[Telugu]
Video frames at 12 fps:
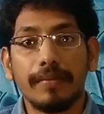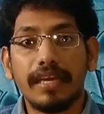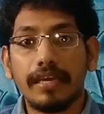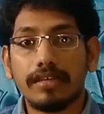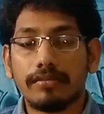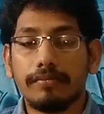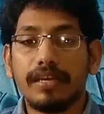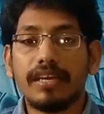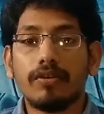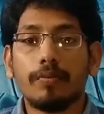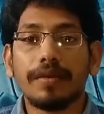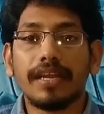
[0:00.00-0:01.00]
మీ
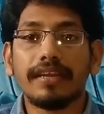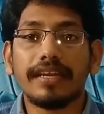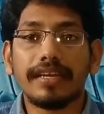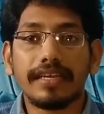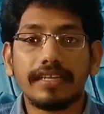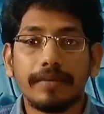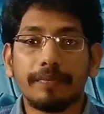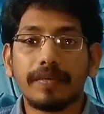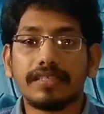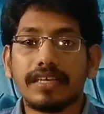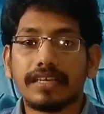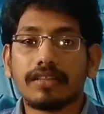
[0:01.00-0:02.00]
మీ ఒపీనియన్ ఏంటి అని
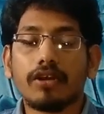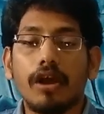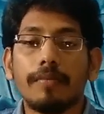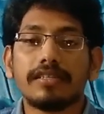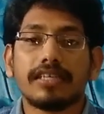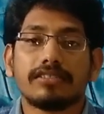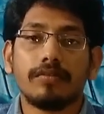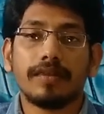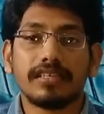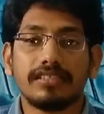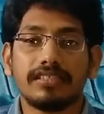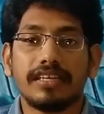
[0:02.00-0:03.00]
చెప్పేసి కింద కామెంట్
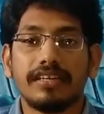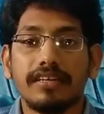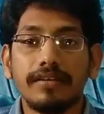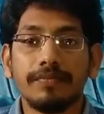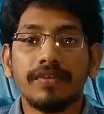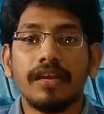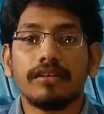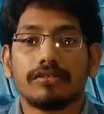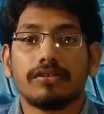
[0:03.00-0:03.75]
సెక్షన్లో మెన్షన్ చేయండి